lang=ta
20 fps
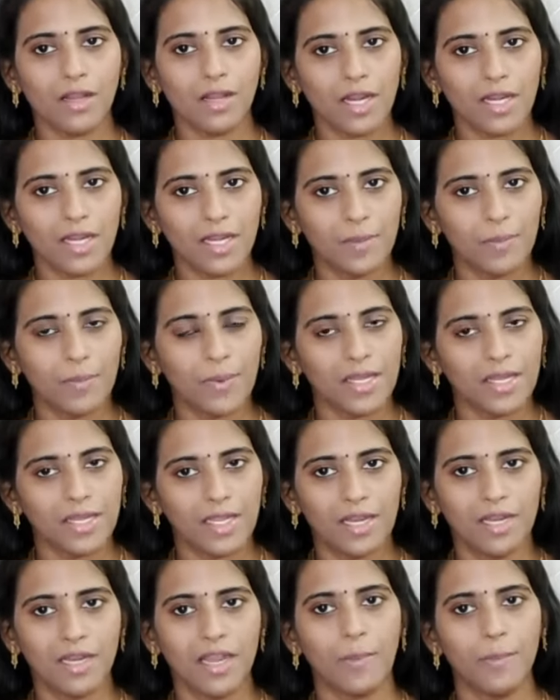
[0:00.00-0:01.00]
கண்டிப்பாக
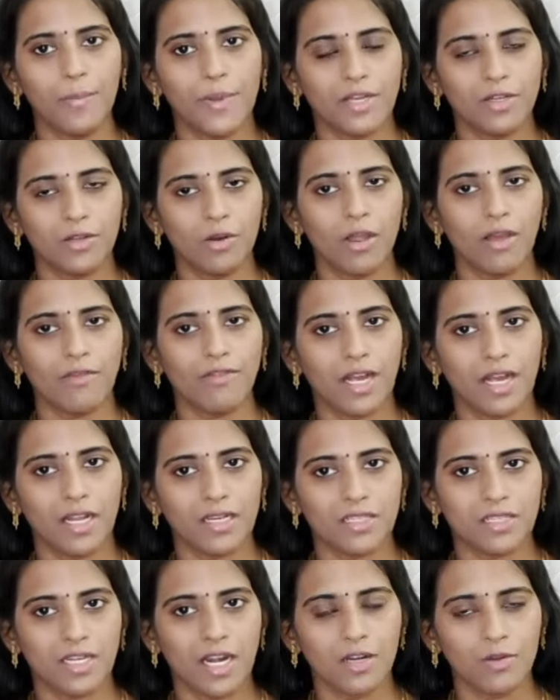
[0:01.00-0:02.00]
எல்லா பெண்களும் அவங்க
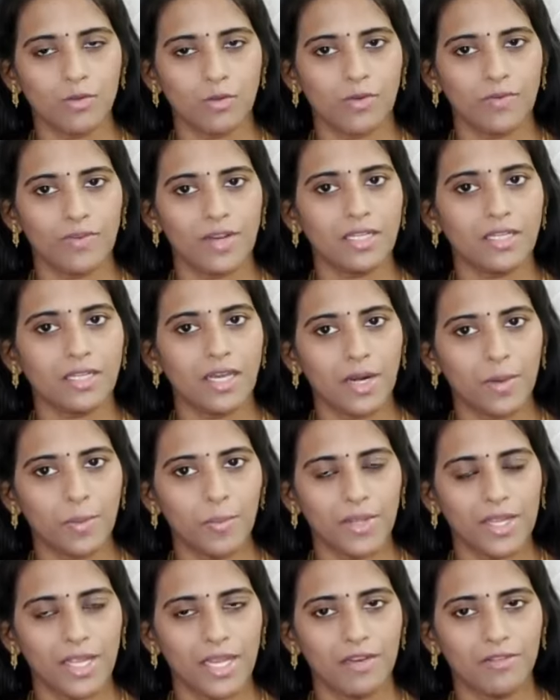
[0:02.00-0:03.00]
அன்றாட உணவில்
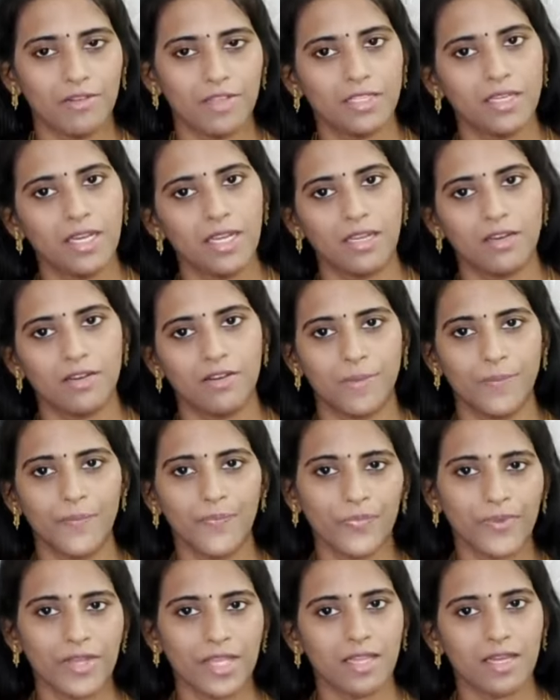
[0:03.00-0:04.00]
கருப்பு எல் வந்து நீங்கள்
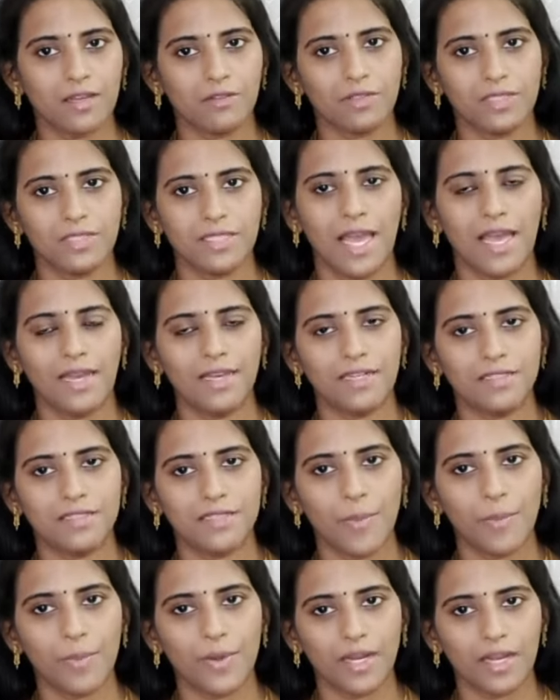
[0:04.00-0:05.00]
ஏதாவது சேலட்
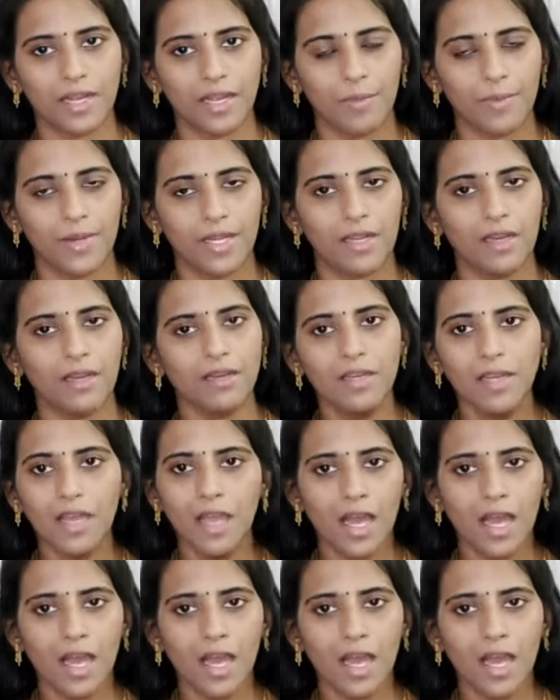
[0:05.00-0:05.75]
சாப்பிட்றீங்க அப்படின்னா